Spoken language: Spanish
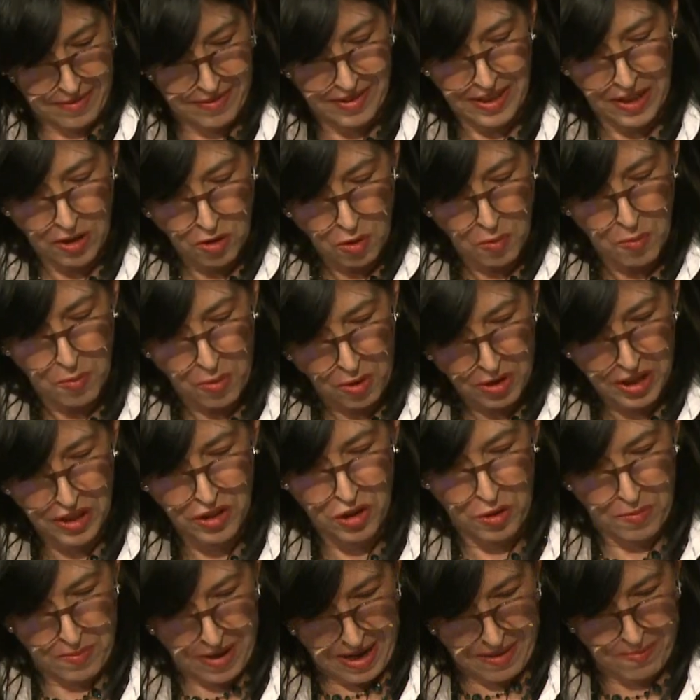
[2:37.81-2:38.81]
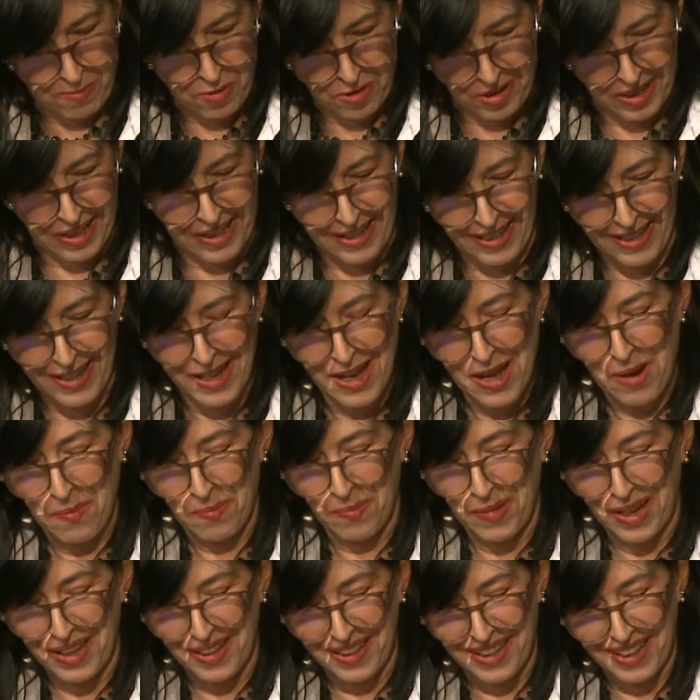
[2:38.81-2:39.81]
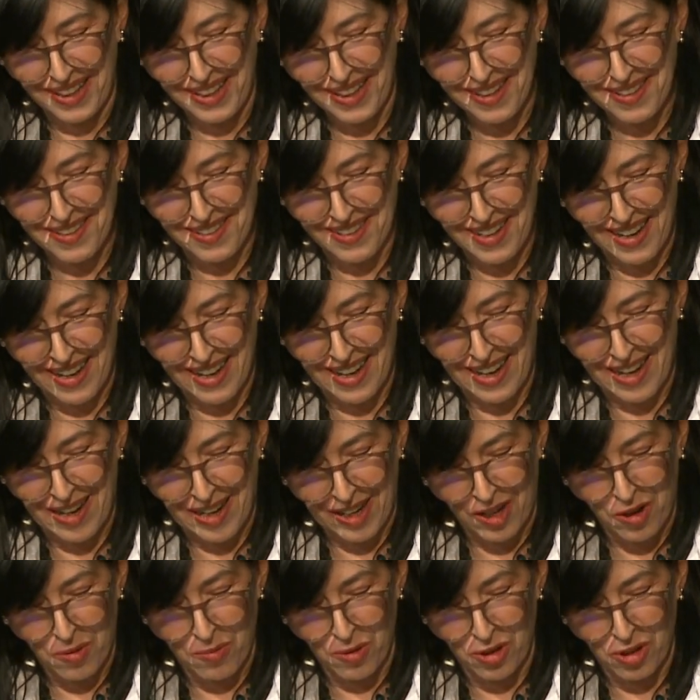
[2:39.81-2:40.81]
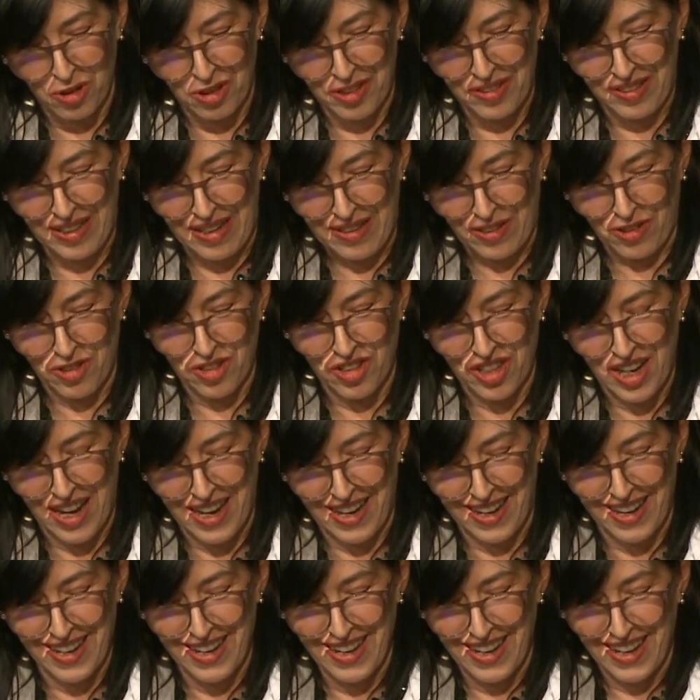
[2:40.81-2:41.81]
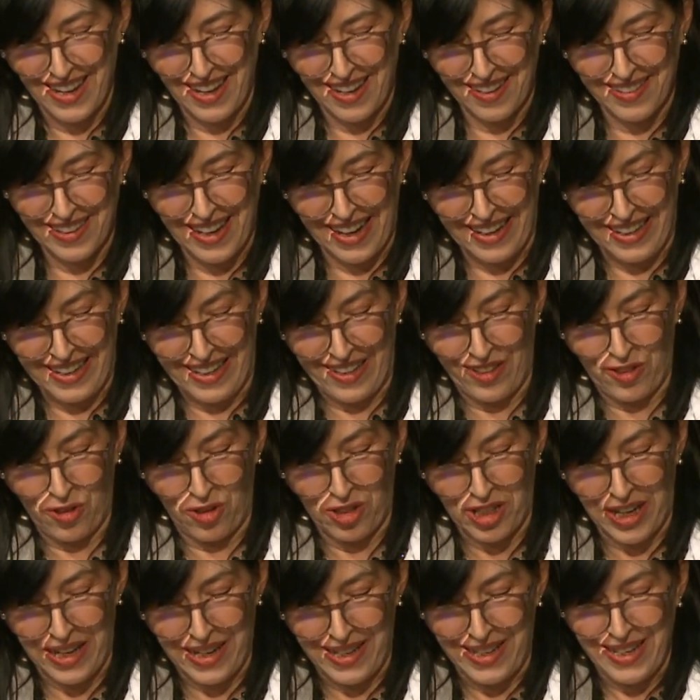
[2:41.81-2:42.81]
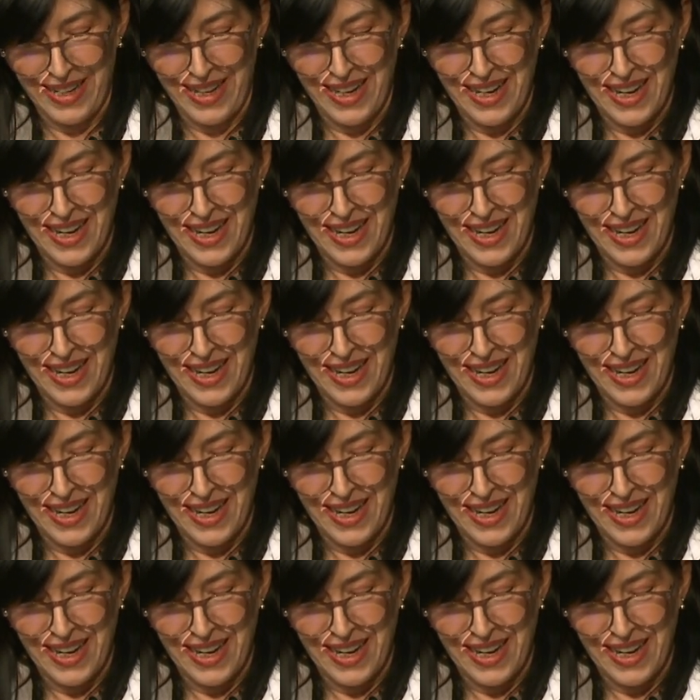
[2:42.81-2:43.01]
Sigo un poquito más porque me interesa cómo lo desarrolla esta escritora.